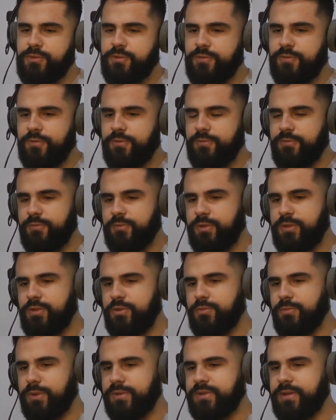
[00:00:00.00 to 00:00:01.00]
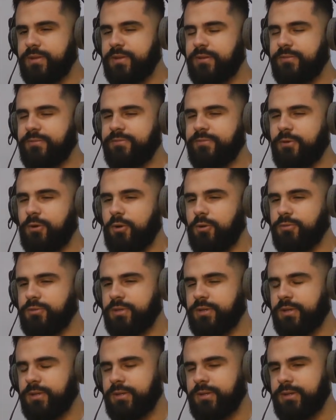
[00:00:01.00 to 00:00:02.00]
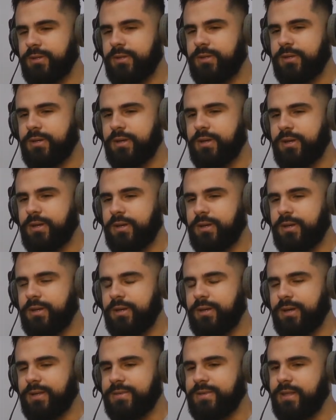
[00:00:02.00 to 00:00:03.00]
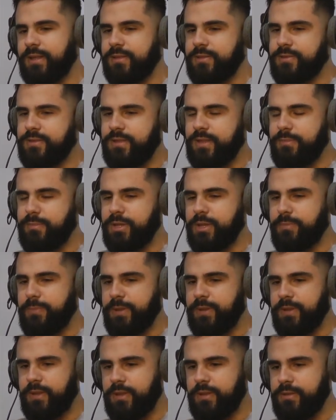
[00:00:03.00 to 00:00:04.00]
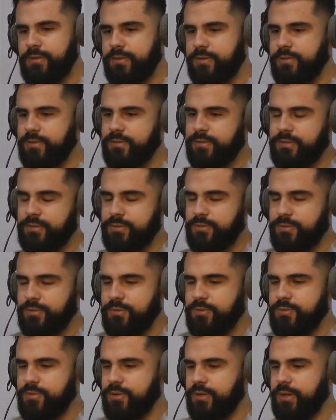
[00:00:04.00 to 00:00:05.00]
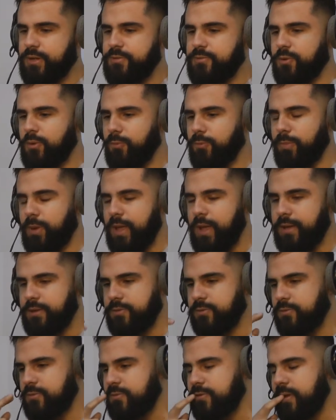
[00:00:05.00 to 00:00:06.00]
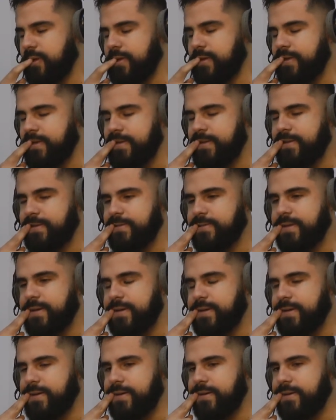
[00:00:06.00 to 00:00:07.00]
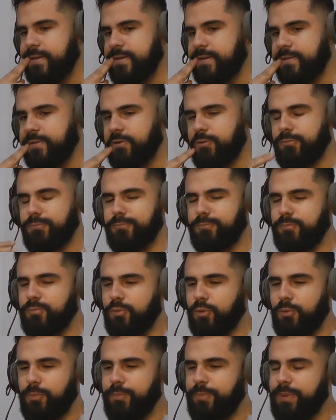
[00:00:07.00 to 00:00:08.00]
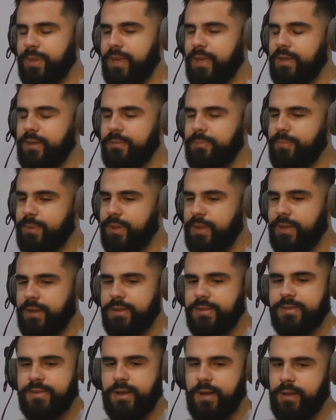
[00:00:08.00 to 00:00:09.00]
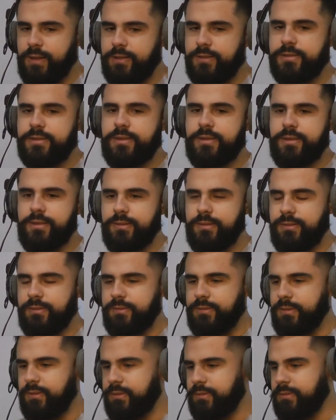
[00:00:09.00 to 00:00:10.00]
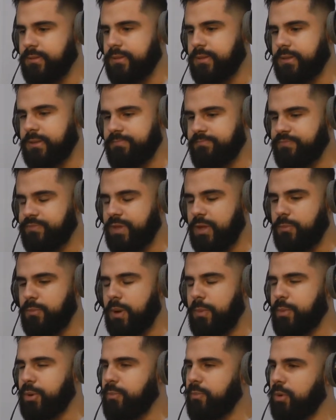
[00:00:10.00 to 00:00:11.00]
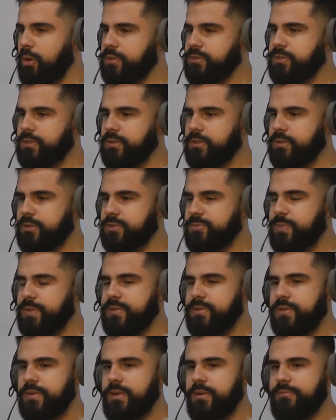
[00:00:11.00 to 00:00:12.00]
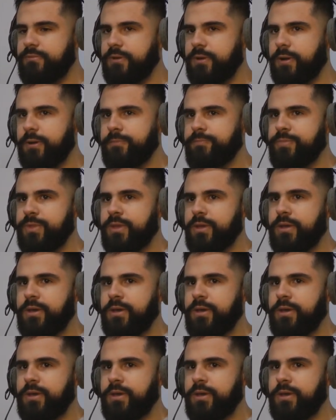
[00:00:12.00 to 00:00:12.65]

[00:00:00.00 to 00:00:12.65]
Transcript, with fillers: de, de uma certa volta é, às salas de cinema independentes, de, de grandes complexos, né? É, com com pequen, pequenas salas que, que têm uma proposta específica.